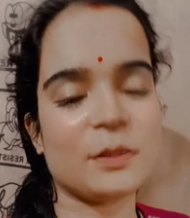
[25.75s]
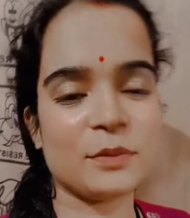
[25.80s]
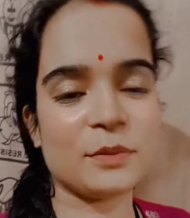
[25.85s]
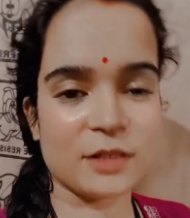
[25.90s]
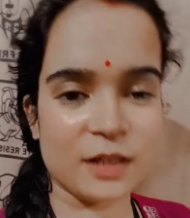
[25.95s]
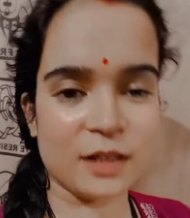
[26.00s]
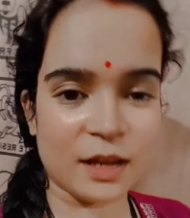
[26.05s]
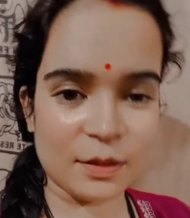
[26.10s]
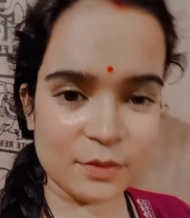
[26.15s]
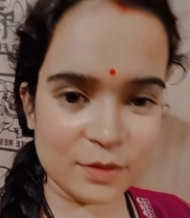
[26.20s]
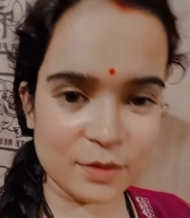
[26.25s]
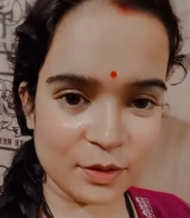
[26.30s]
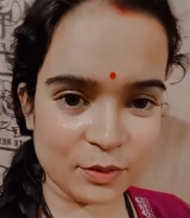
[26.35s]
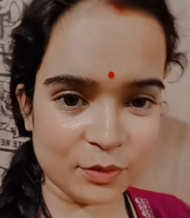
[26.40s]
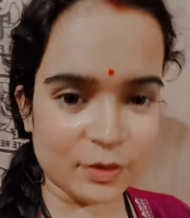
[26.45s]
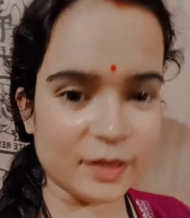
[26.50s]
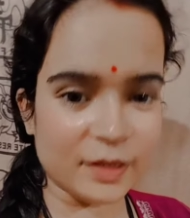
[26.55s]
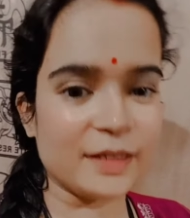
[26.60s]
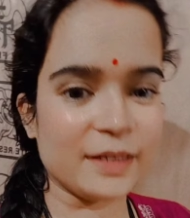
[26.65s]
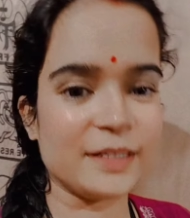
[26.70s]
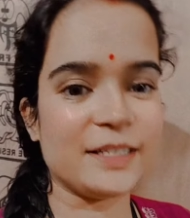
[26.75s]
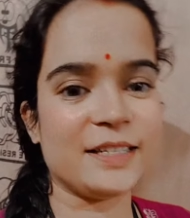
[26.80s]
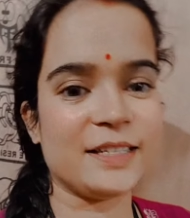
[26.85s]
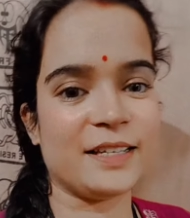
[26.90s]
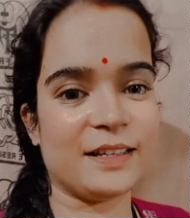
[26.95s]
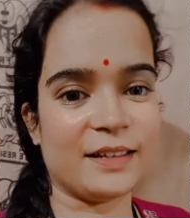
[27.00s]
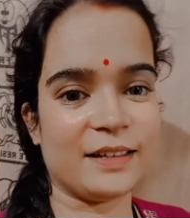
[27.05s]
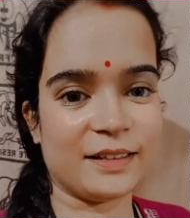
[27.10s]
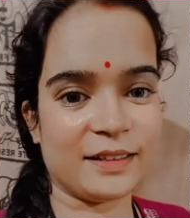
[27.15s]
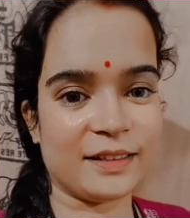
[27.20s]
सब्सक्राइब ज़रूर
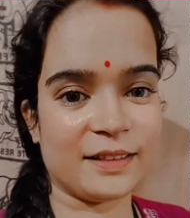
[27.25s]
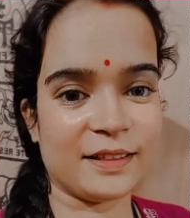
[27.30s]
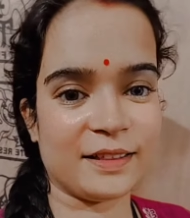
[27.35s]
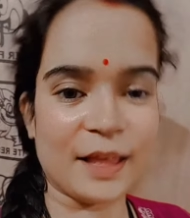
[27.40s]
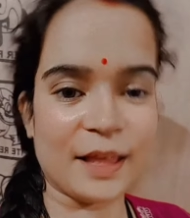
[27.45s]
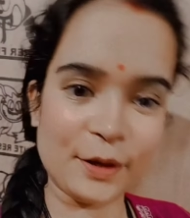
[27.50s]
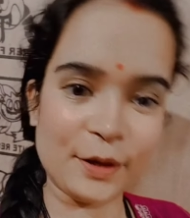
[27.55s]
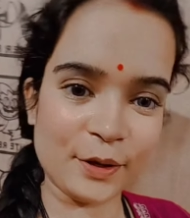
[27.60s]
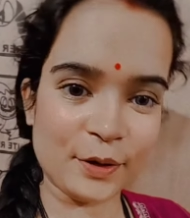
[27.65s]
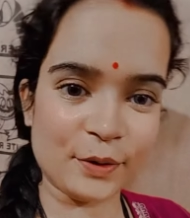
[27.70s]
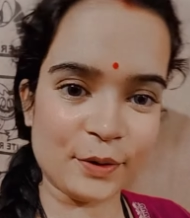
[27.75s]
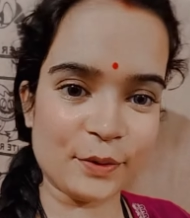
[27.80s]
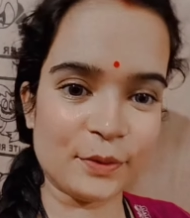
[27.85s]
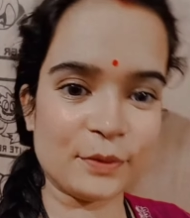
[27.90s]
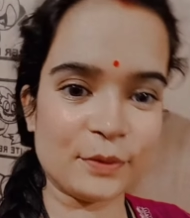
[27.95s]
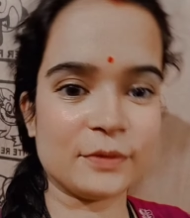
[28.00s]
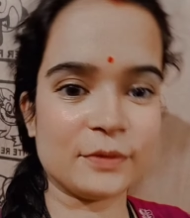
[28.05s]
कीजिए थैंक यू